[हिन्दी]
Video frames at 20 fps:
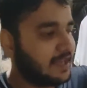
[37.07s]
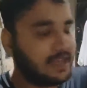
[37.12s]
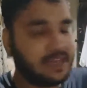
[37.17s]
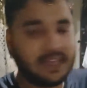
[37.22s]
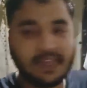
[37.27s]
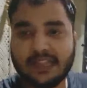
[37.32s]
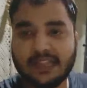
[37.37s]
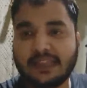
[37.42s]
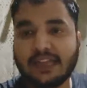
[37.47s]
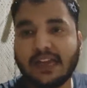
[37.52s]

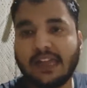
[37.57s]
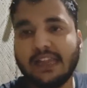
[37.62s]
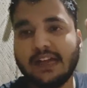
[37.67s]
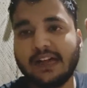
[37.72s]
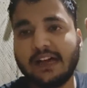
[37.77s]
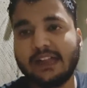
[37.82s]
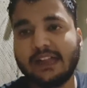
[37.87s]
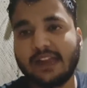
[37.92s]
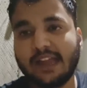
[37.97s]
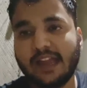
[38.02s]
अल्लाह
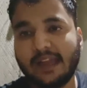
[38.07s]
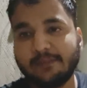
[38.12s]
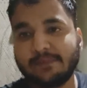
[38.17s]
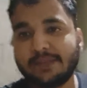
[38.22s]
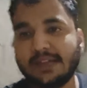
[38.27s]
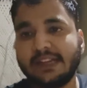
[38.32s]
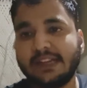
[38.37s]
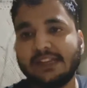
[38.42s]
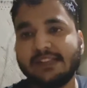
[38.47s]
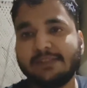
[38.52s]
ताला रहम
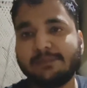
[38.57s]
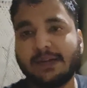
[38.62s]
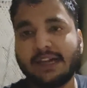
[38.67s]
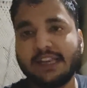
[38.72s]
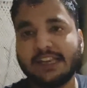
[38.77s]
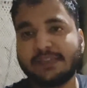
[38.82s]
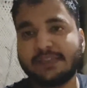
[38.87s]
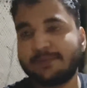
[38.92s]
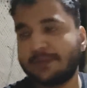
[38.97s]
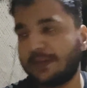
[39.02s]
करे इस
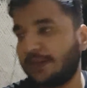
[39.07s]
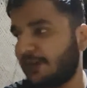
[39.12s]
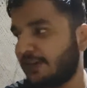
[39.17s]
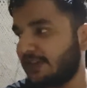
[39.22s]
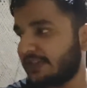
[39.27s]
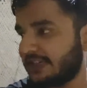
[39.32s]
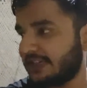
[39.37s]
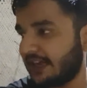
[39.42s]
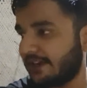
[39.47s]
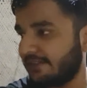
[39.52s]
बारिश पे
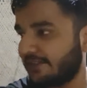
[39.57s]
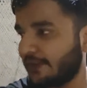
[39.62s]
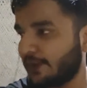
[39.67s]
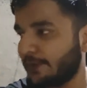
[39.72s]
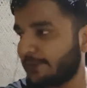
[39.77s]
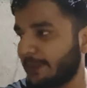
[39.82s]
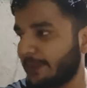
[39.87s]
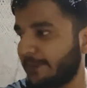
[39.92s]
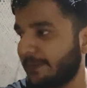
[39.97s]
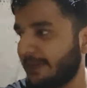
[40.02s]
और
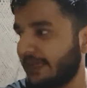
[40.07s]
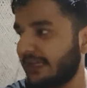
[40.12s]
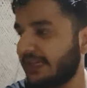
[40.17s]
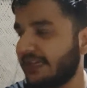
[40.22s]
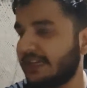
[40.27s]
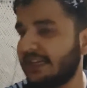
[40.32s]
जानवरों पे भी